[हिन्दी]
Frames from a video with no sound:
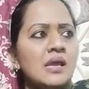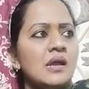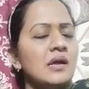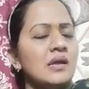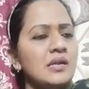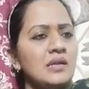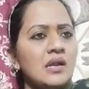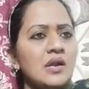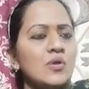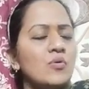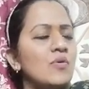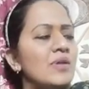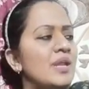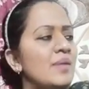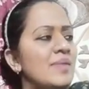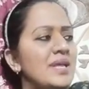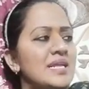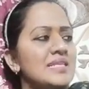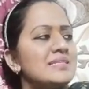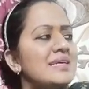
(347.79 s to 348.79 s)
इन लड़कों ने
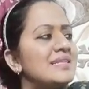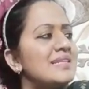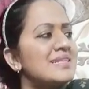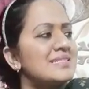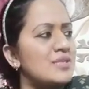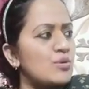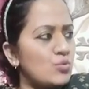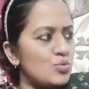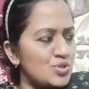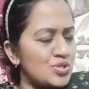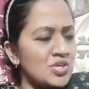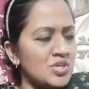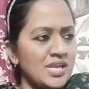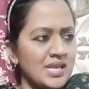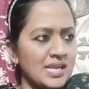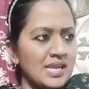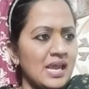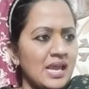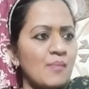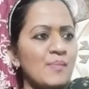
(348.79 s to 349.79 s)
मेरे साथ ऐसा कुछ नहीं
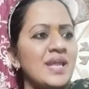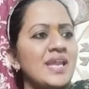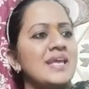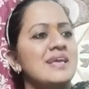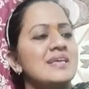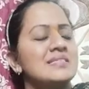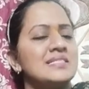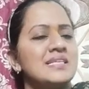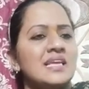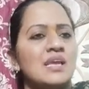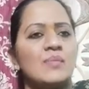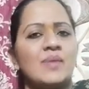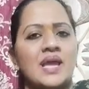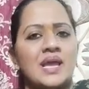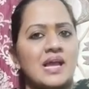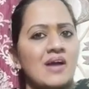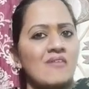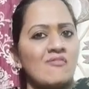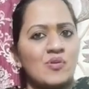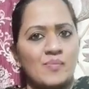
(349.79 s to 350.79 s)
किया मैंने किसी के
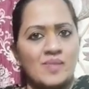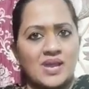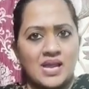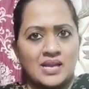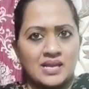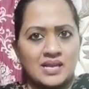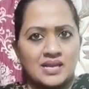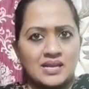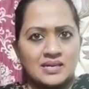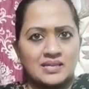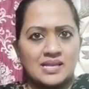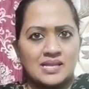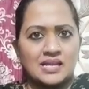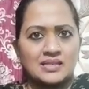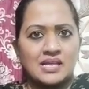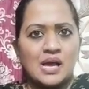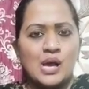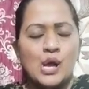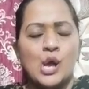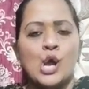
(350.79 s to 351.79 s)
बहकावे में आके कर दिया
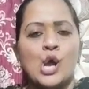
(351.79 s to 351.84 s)
था